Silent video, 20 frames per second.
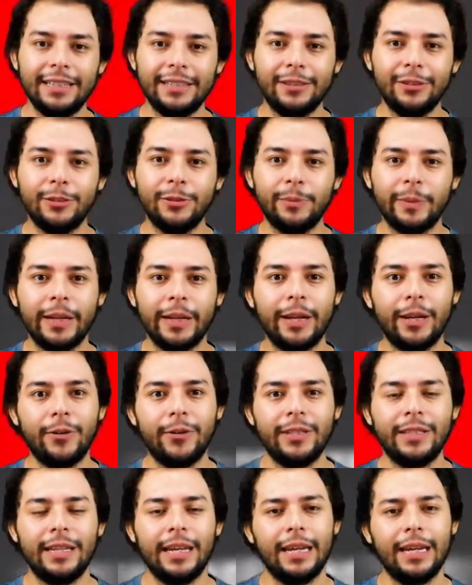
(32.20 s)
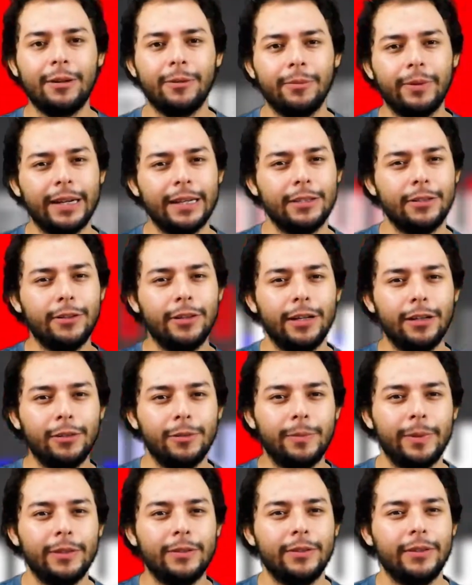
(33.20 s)
de estos superhéroes en comparación a
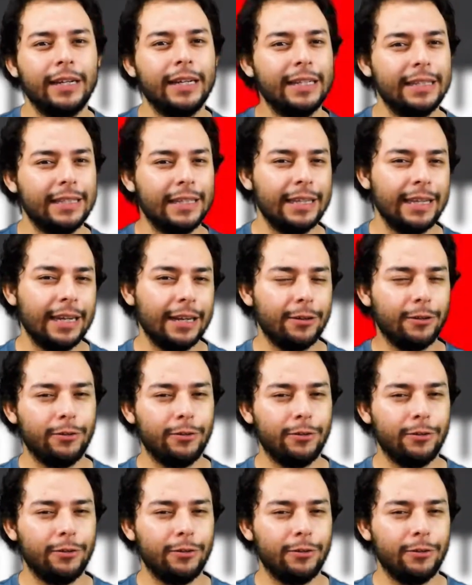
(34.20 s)
los personajes que ya